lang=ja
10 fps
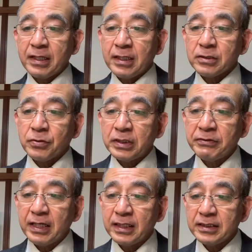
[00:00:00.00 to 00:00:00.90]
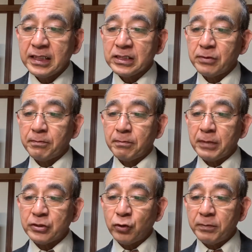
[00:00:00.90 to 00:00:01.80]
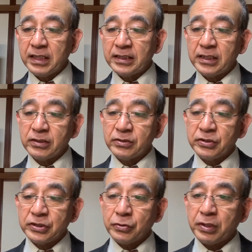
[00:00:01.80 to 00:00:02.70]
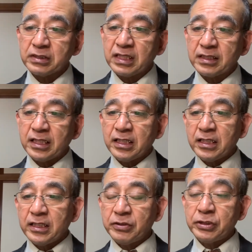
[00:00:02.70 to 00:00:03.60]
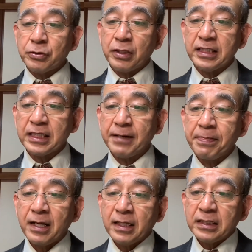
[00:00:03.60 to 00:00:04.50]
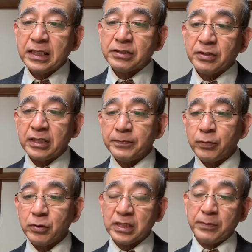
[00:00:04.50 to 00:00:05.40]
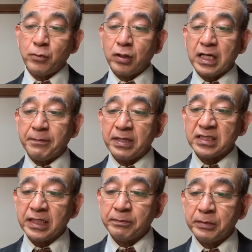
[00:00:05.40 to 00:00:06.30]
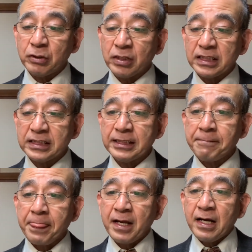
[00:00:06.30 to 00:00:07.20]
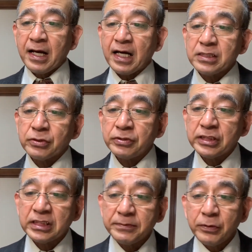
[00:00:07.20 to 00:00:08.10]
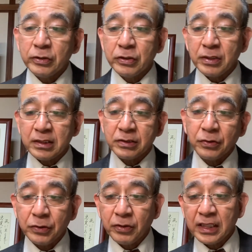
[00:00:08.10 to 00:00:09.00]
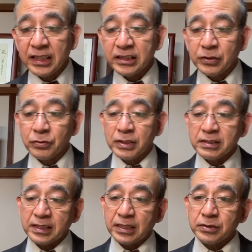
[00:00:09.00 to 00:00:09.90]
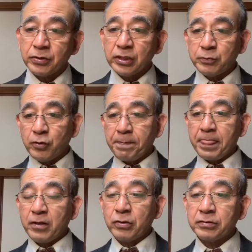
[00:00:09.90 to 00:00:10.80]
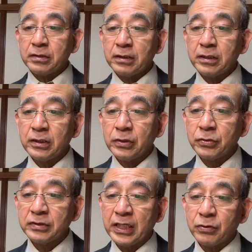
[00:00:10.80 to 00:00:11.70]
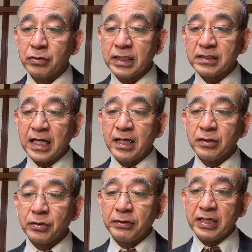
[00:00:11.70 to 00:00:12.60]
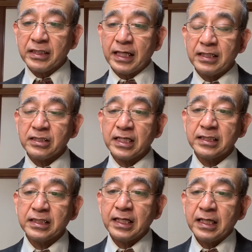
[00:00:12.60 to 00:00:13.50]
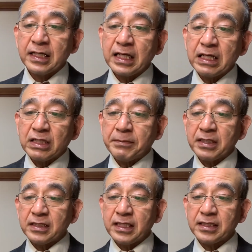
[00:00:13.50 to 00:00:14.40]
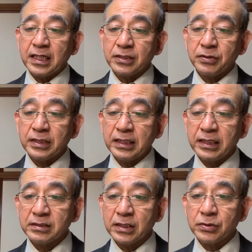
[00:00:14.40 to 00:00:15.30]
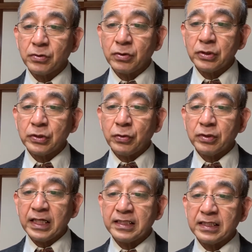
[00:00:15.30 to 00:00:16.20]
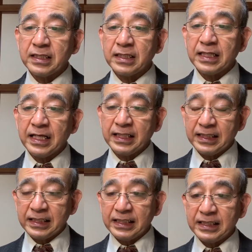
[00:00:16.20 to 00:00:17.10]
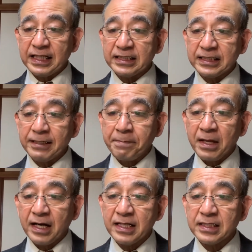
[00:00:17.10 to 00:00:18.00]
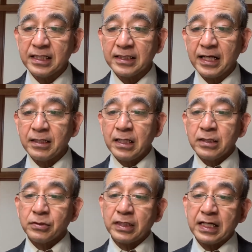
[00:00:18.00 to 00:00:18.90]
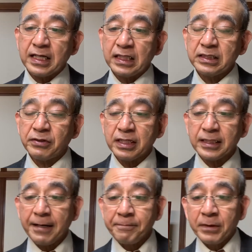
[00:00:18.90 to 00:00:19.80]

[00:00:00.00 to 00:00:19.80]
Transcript: そこにはイエスの真正面に水死を患っている人がいた。イエスは立法の専門家、パレサイ人たちに、安息日に病気を治すことは大しいことですかそれともよくよくないことですかと言われた。しかし、彼は黙っていた。それでイエスはその人を抱いて癒し、返された。それから彼に言われた。